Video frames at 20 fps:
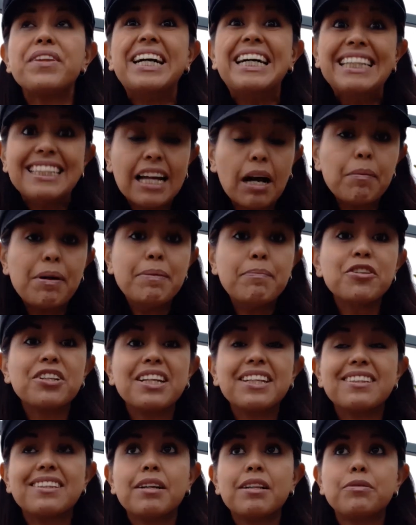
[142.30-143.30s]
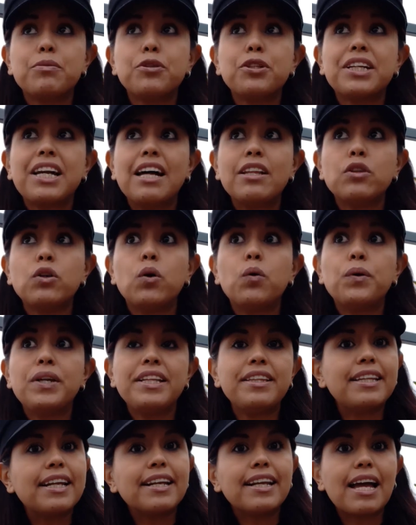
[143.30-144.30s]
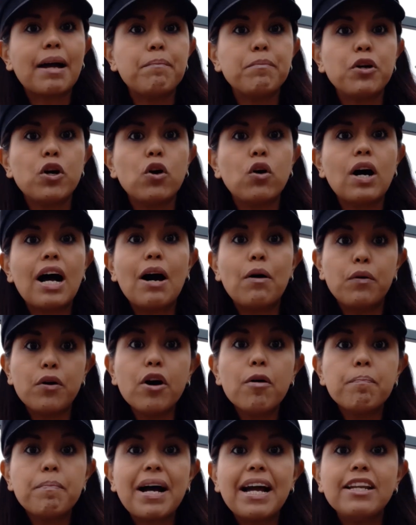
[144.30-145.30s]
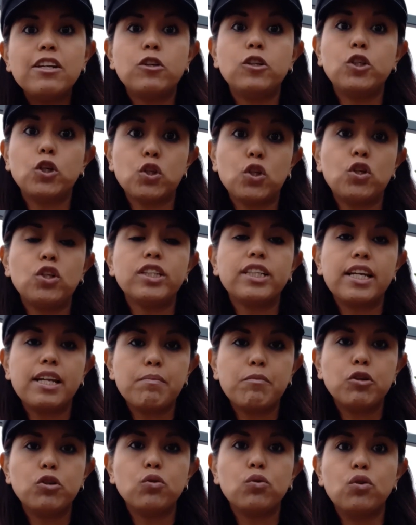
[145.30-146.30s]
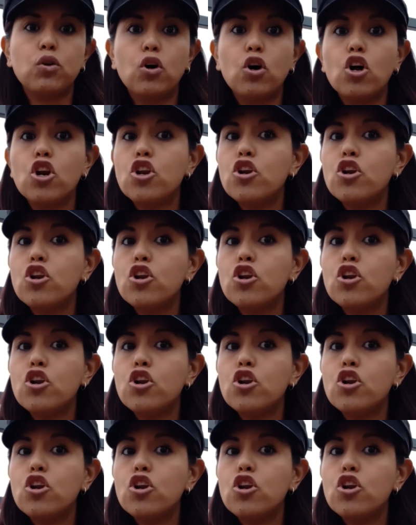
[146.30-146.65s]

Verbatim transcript: Sabemos que estás buscando un intercambio a Europa y nosotros tenemos uno.